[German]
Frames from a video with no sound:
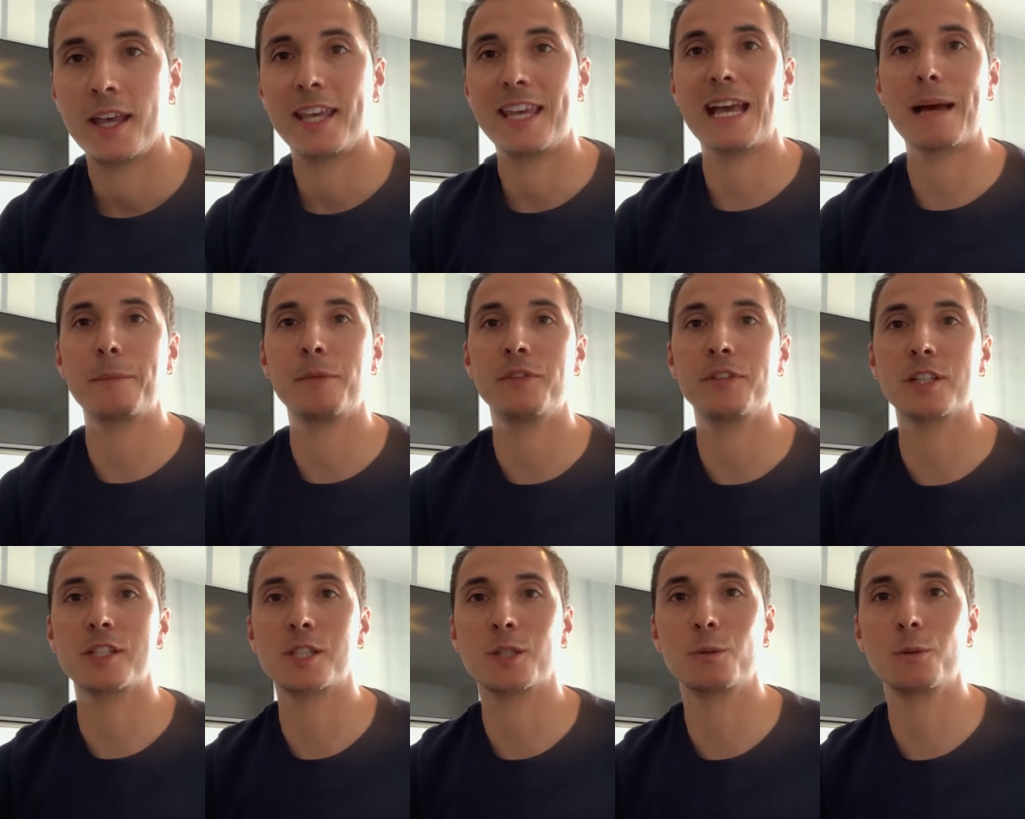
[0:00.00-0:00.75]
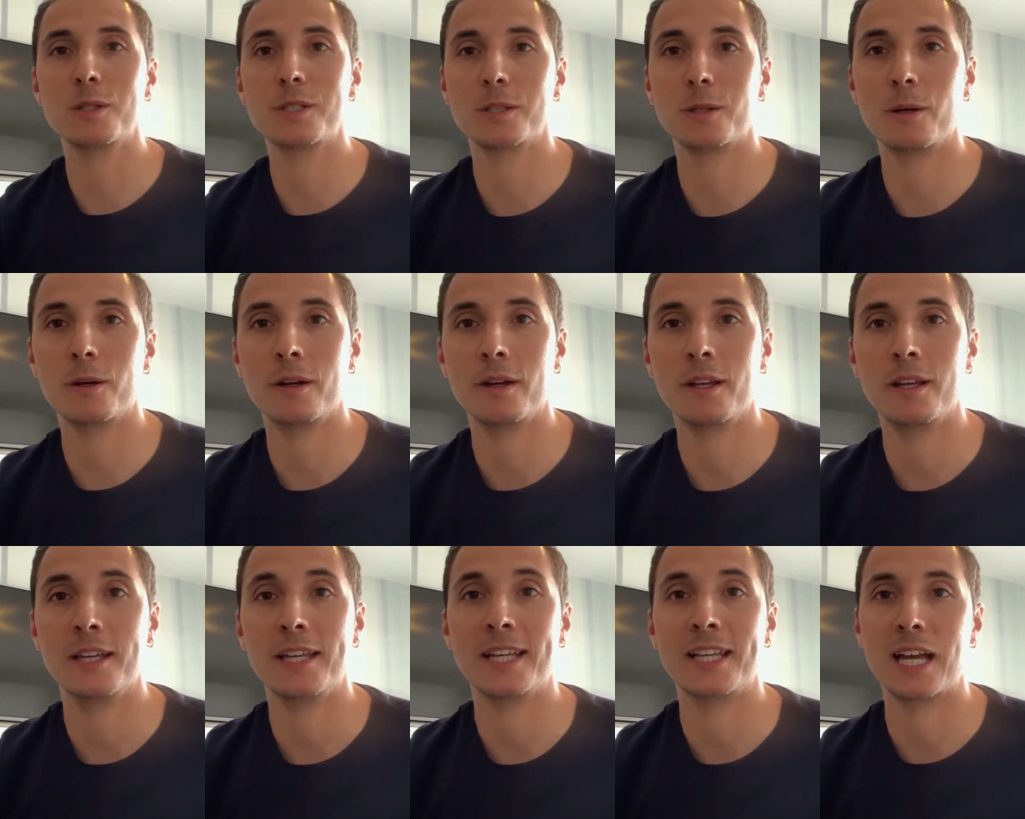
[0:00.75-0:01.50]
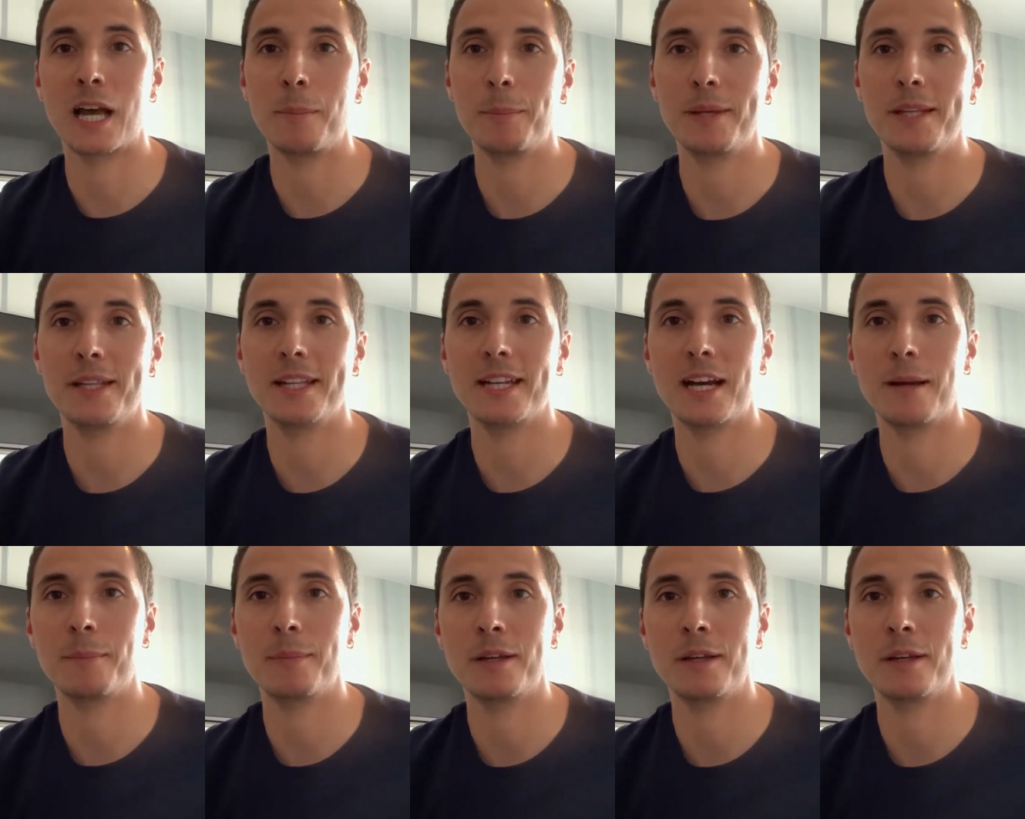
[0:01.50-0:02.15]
Ich habe mich wieder zurückgezogen in die Kabine runter,